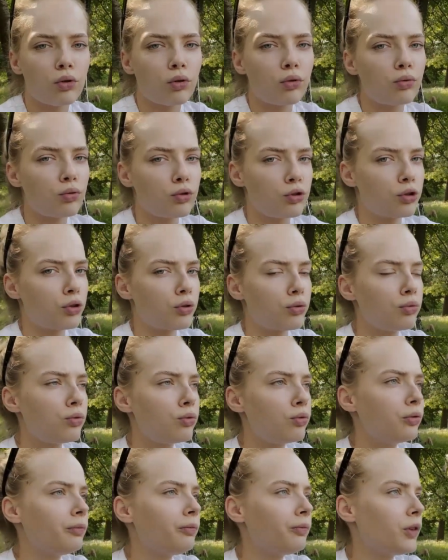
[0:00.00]
такую
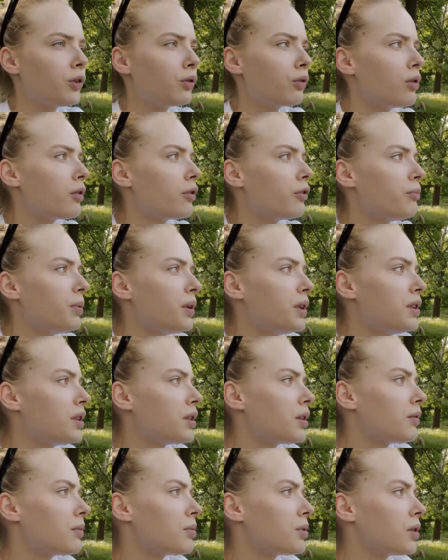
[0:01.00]
жару, не только в
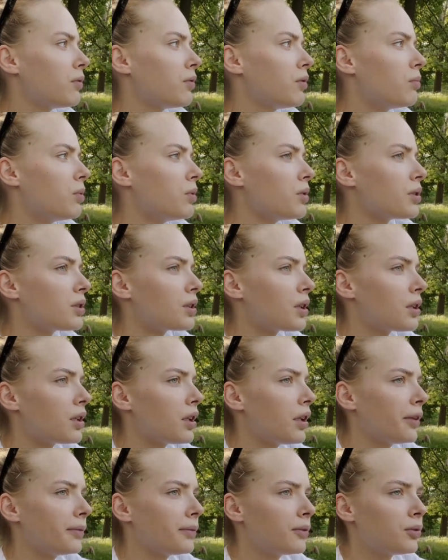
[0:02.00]
Питере, вообще в любой
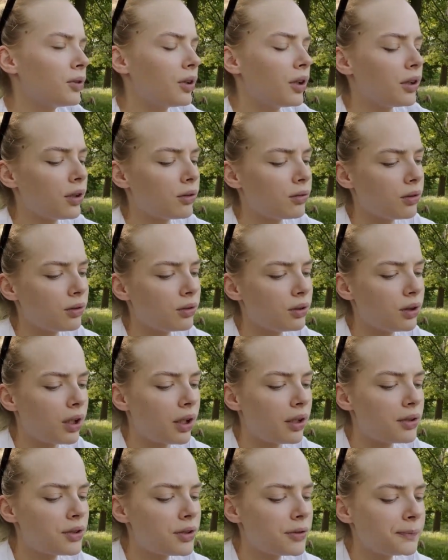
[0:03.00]
стране, когда я еду
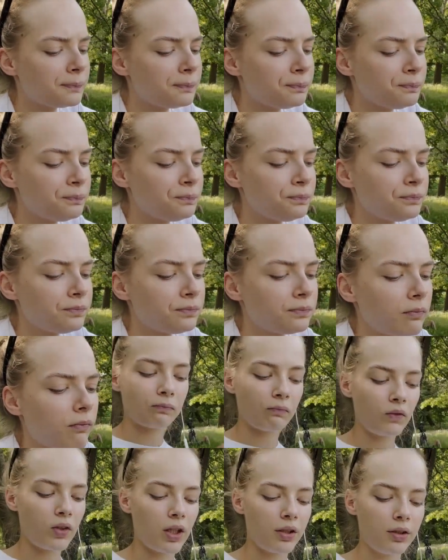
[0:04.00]
отдыхать.
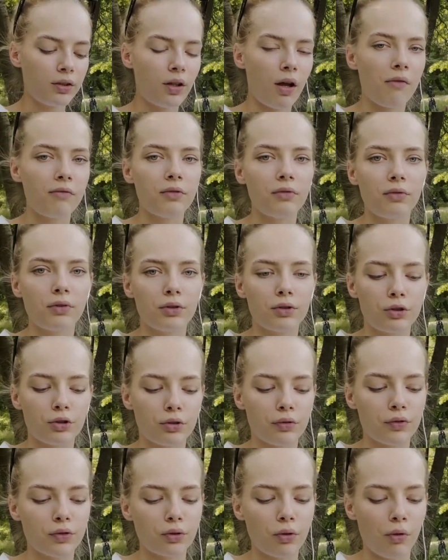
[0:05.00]
Я недавно
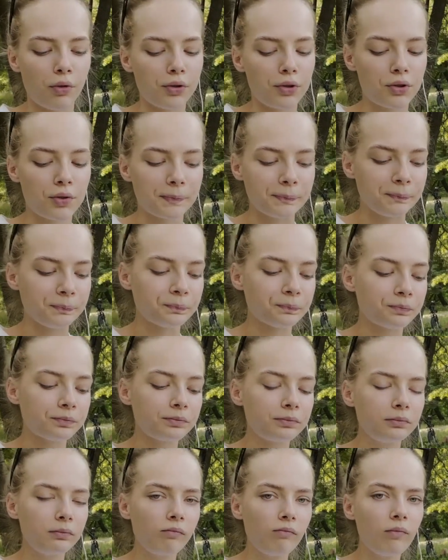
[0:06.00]
выложила в сторис
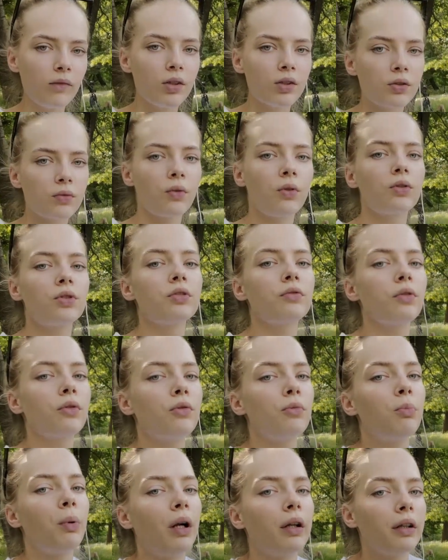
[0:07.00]
свой отзыв о
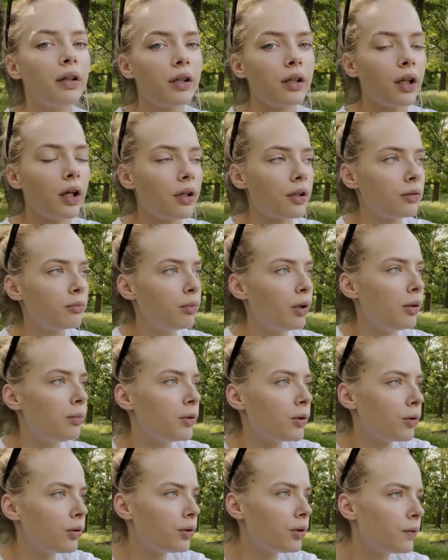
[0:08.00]
купальнике РНБ
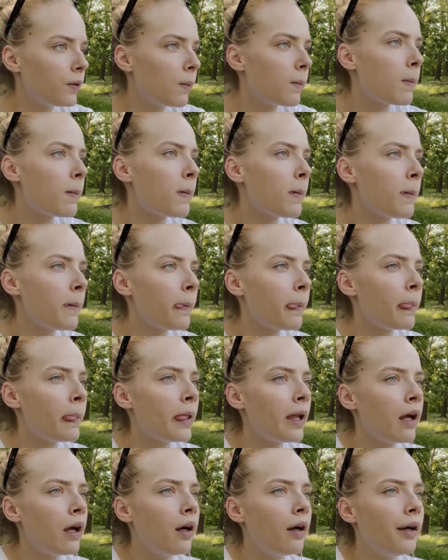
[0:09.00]
Миронова.
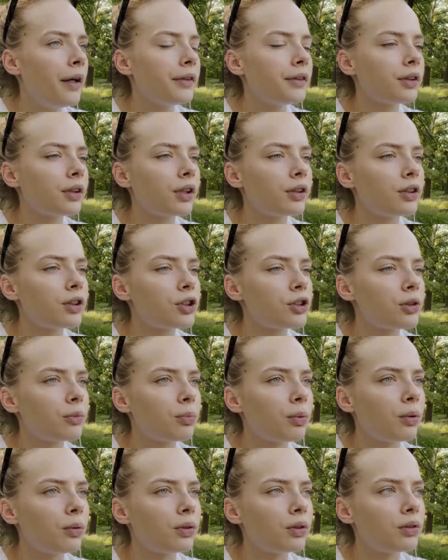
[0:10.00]
Это, конечно,
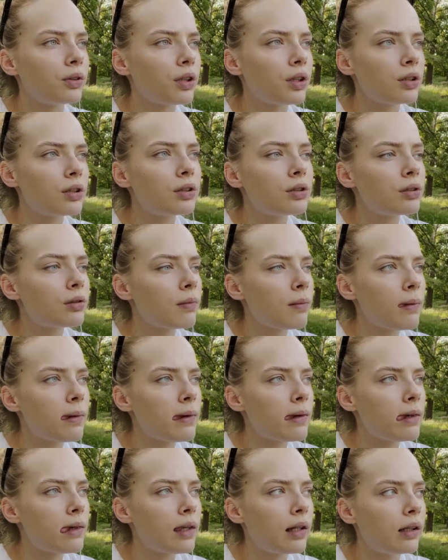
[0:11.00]
полный трэш.
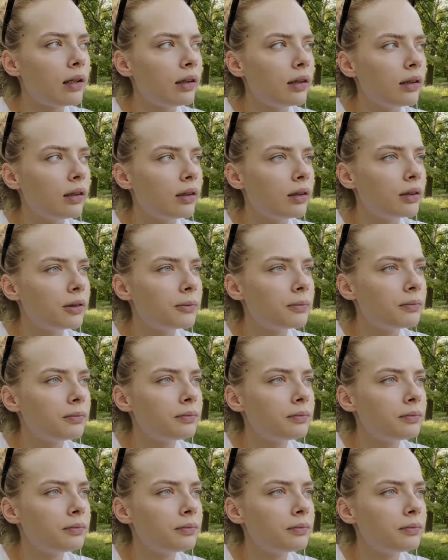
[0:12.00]
И,